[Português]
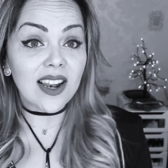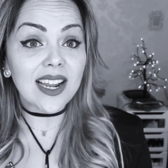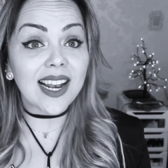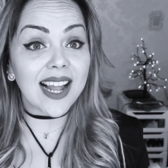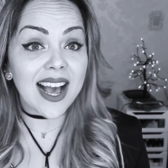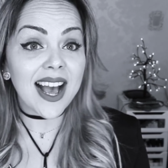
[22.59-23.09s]

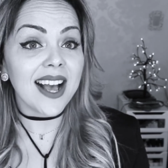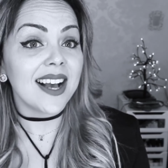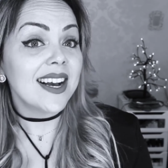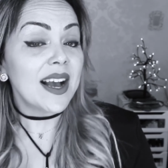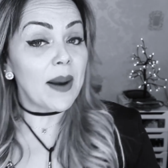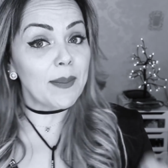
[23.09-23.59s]
Olha
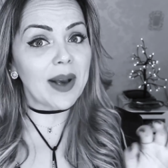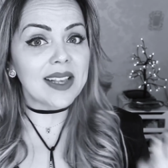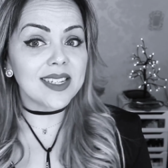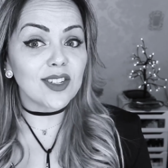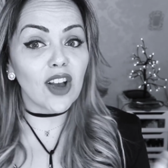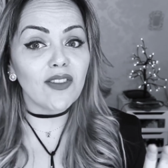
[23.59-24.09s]
lá,
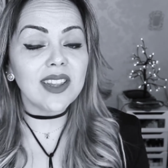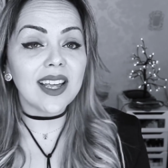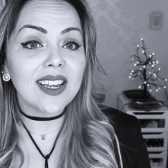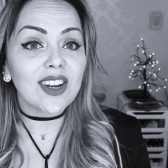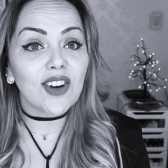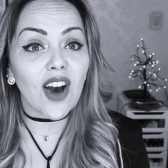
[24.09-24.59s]
base 9
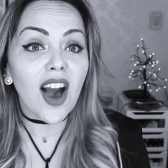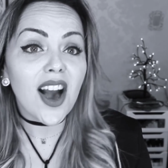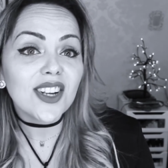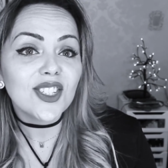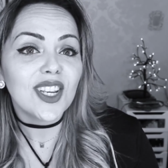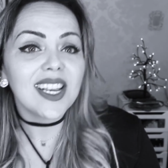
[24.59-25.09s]
da
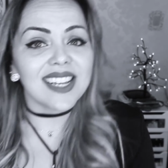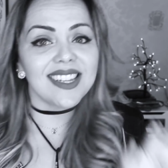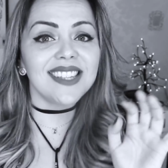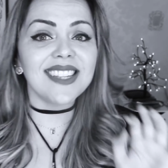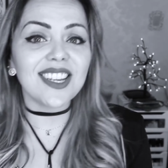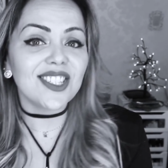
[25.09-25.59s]
Ricoste, que a
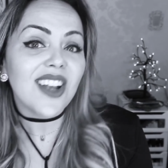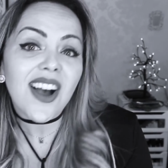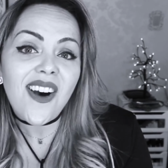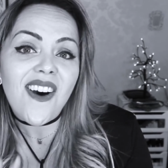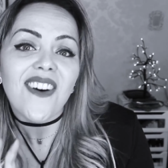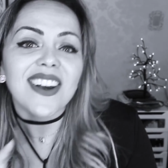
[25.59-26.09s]
Andressa
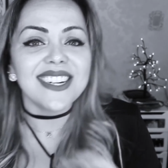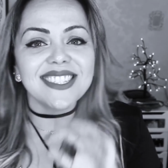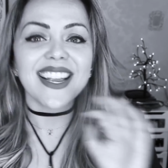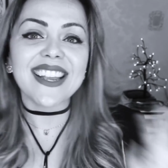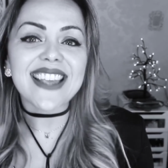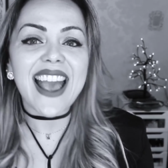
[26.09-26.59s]
achou e
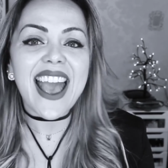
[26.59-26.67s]
não sei o